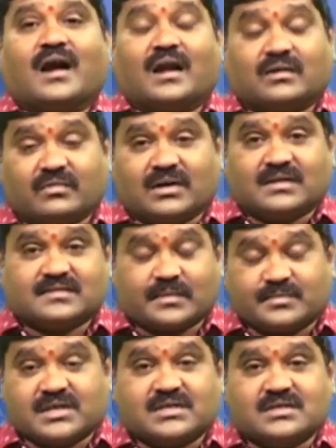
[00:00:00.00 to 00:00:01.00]
అటువంటి
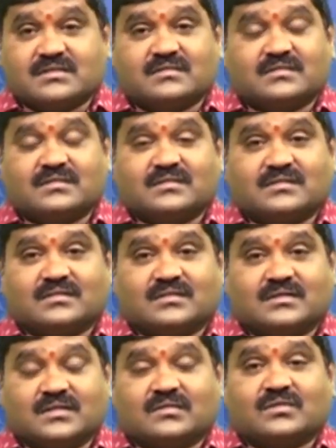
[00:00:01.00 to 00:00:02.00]
సబ్జడ్జిను
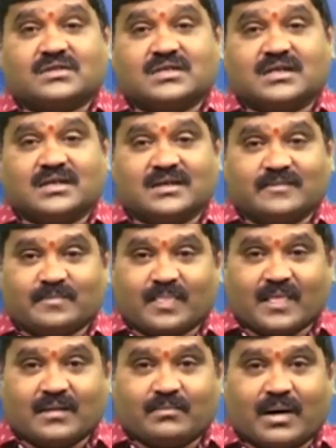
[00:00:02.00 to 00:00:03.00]
తీసుకొచ్చి
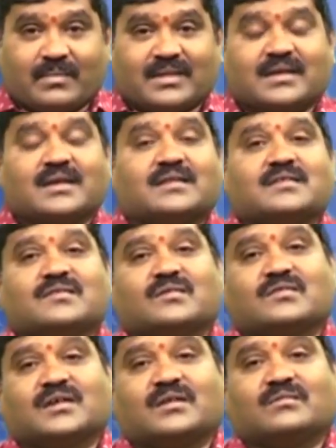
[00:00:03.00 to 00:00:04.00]
బాబా దగ్గరికి
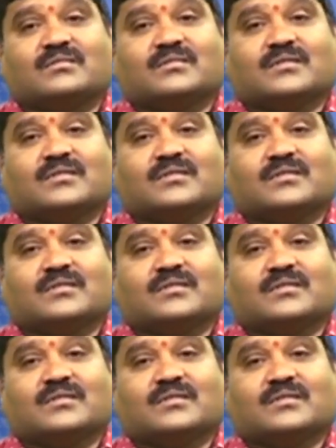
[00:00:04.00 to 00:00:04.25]
తీసుకొస్తాడు